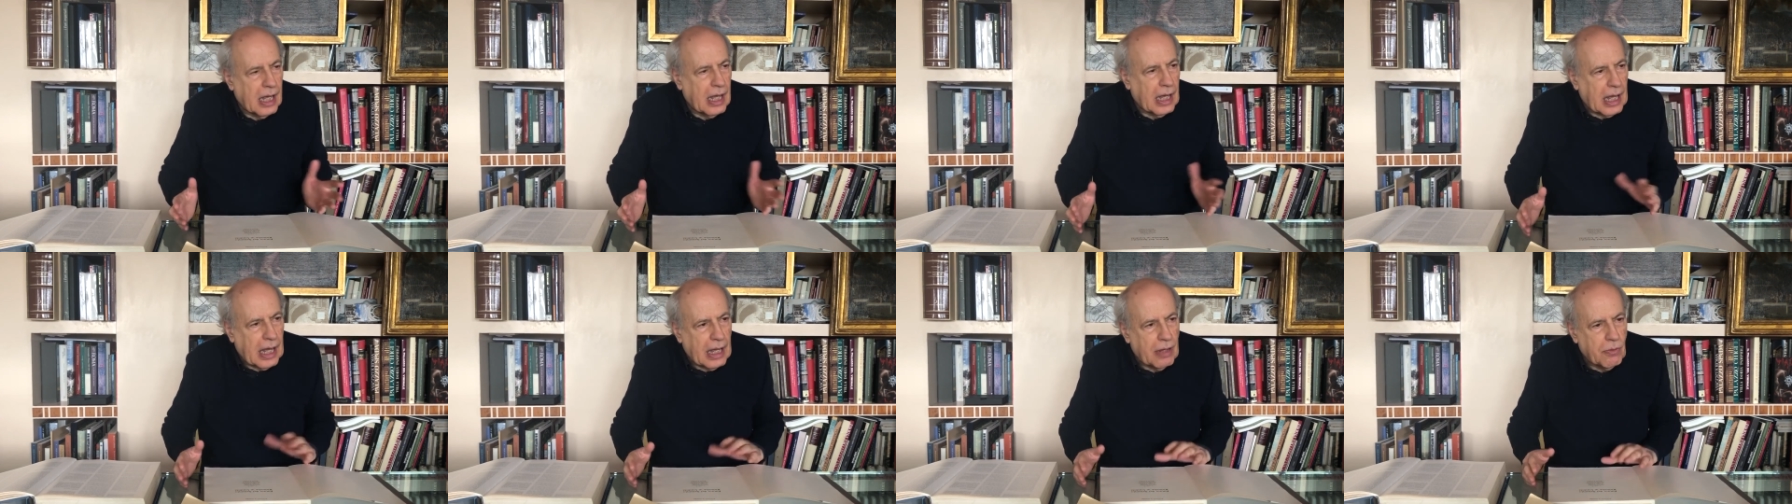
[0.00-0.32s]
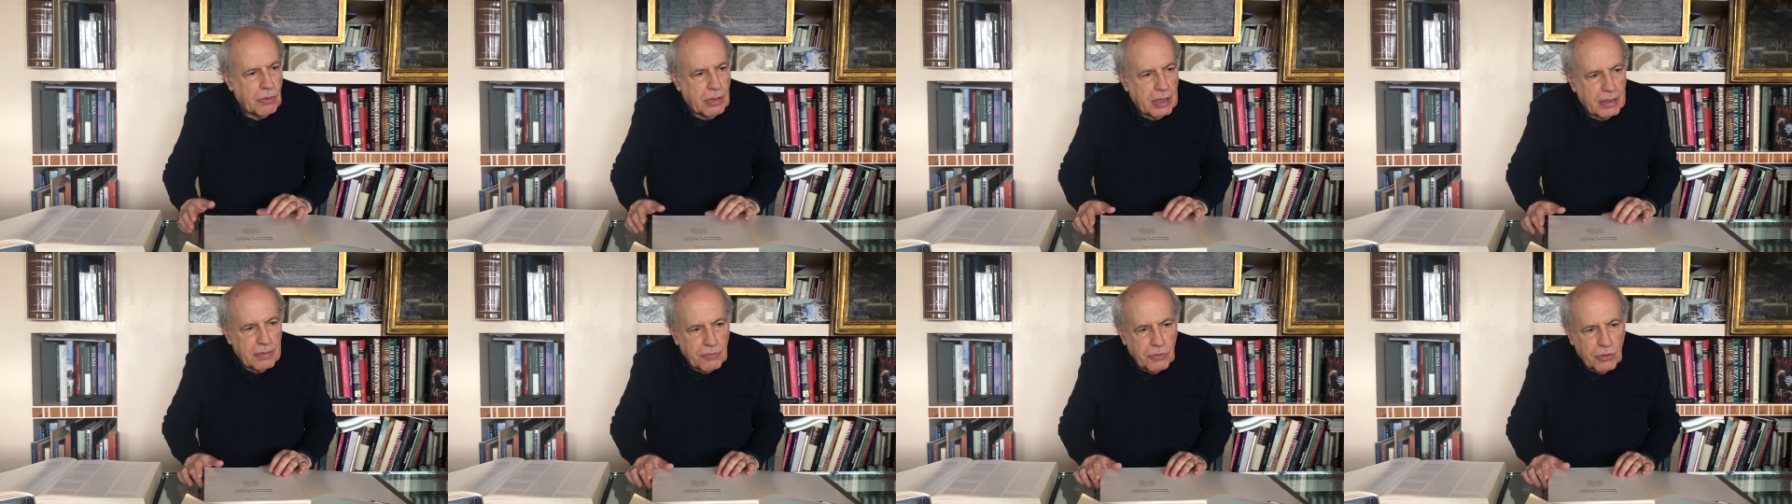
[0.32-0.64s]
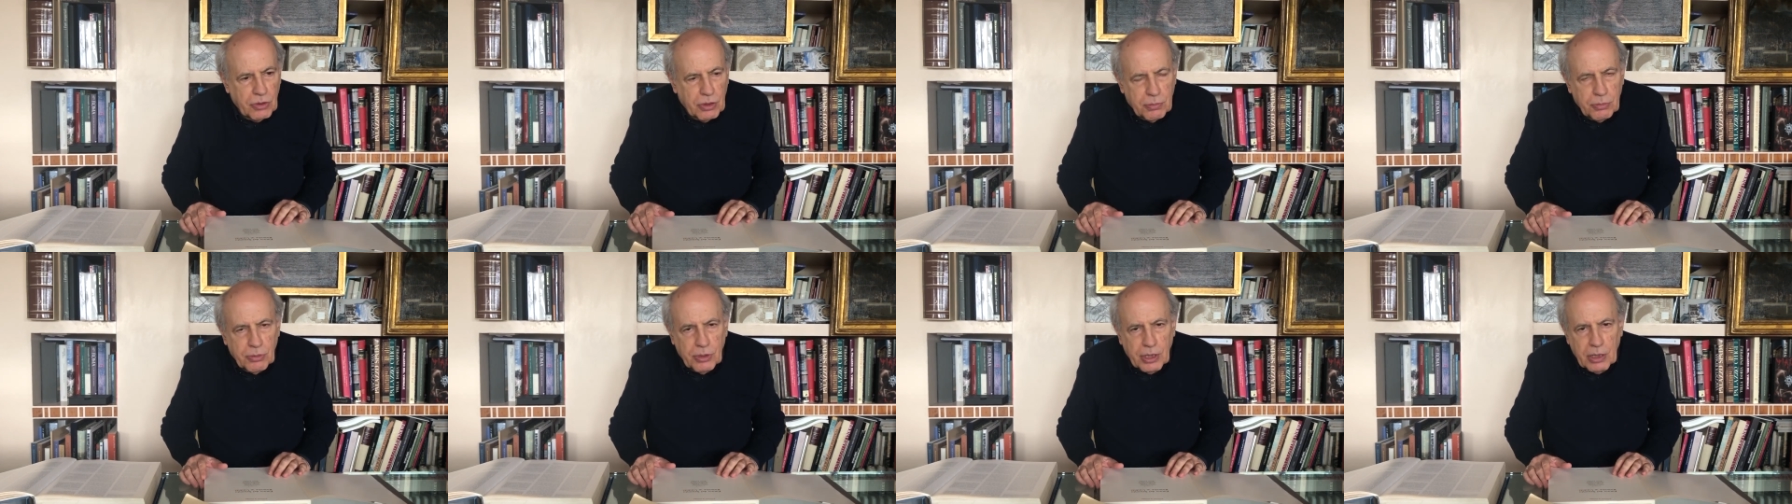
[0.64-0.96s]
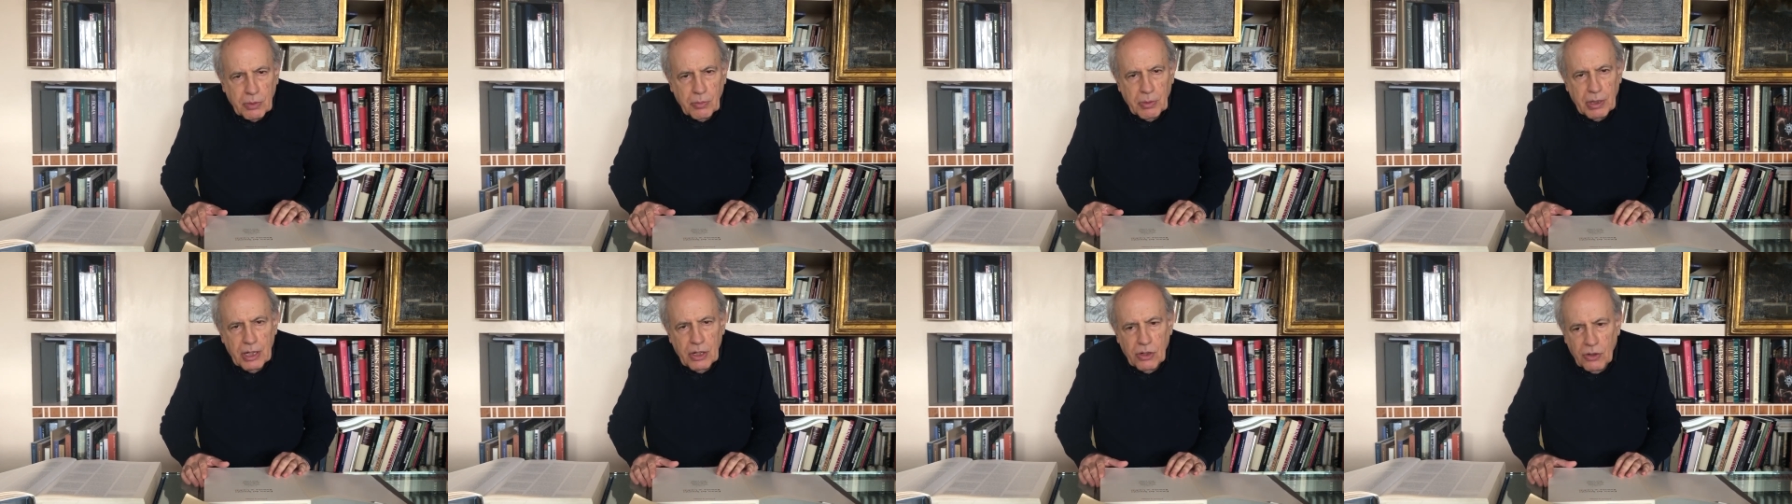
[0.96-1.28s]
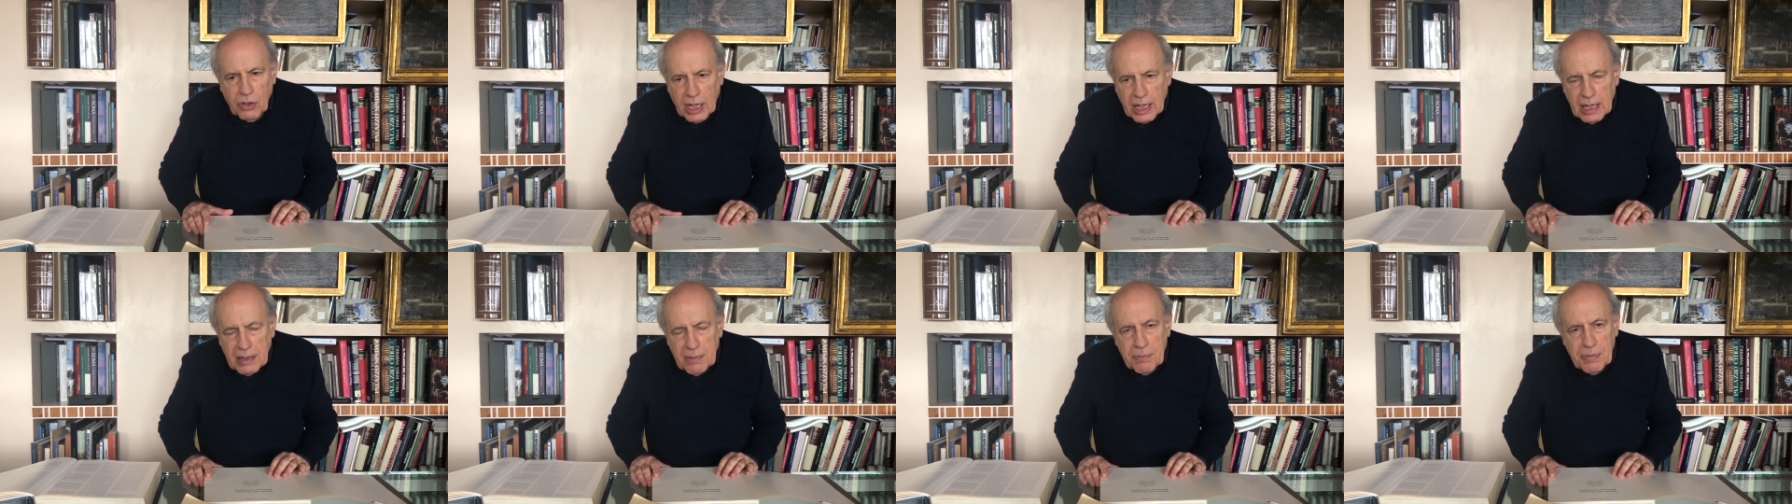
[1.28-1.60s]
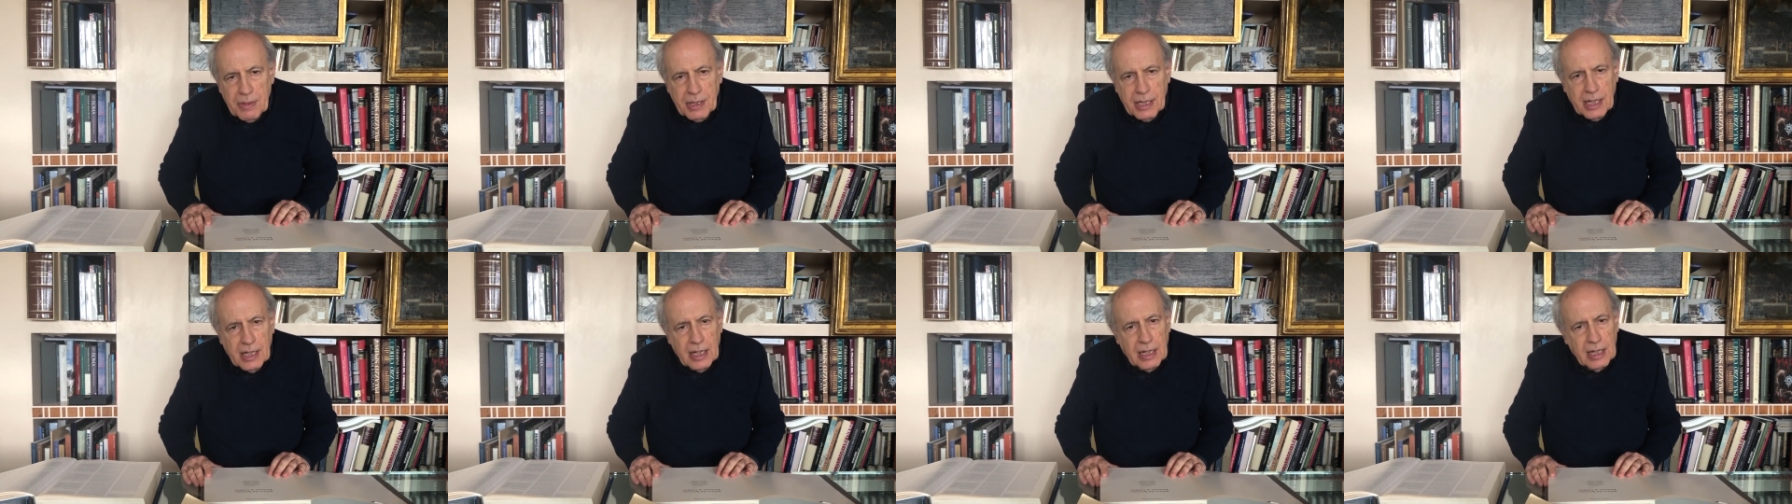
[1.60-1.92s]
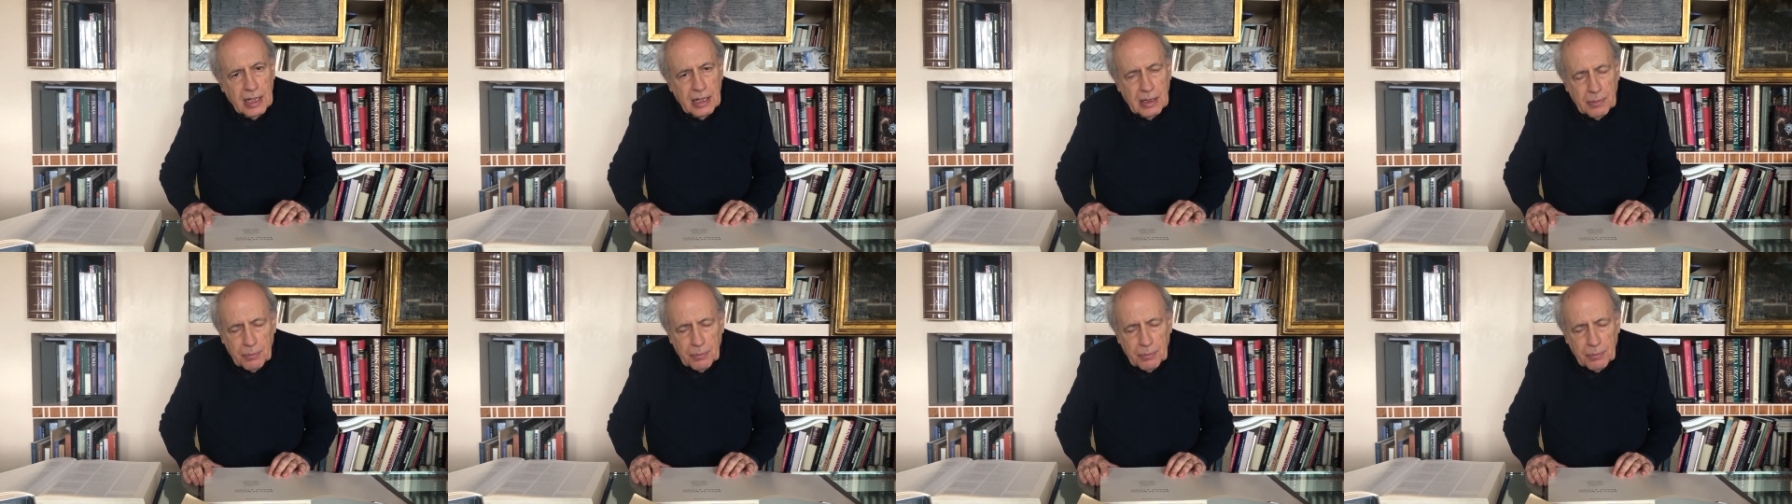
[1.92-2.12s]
è, un lavoro pure quello che implica